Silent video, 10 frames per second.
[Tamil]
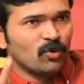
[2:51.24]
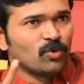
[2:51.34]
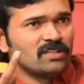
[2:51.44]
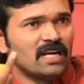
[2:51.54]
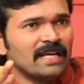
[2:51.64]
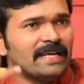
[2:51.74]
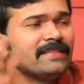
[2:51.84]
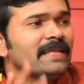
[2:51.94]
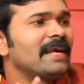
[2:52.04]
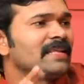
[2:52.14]
பணம் கொடுத்துட்டாங்க
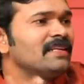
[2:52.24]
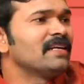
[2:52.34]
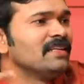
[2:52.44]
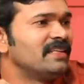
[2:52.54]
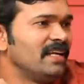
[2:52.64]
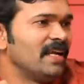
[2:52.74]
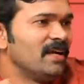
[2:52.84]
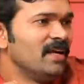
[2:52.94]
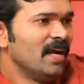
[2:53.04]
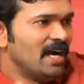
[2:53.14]
எந்த இடத்துல இருக்குன்னு தெரியல
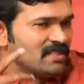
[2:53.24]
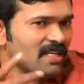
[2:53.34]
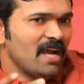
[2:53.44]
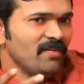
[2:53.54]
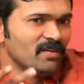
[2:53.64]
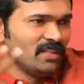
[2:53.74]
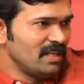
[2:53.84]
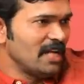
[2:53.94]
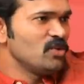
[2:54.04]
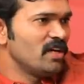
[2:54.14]
அது சாவி வந்து
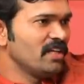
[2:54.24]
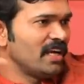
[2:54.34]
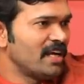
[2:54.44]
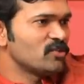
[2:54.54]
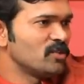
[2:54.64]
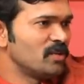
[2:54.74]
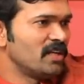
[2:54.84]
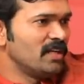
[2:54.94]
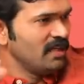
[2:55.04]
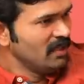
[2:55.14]
ராஜீவ்காந்தி கல்யாணத்துல
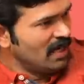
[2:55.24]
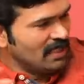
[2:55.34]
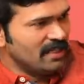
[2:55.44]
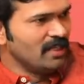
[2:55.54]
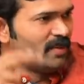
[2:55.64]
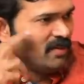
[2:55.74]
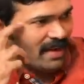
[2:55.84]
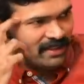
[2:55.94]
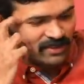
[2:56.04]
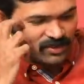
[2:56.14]
தான் இருக்கு அது ரெண்டு
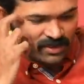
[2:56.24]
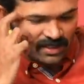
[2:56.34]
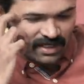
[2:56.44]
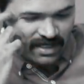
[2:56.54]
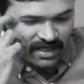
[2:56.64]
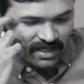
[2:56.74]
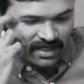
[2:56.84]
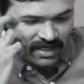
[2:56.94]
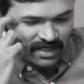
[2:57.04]
பேர்த்தையும் வாங்கி தர சொல்லுங்க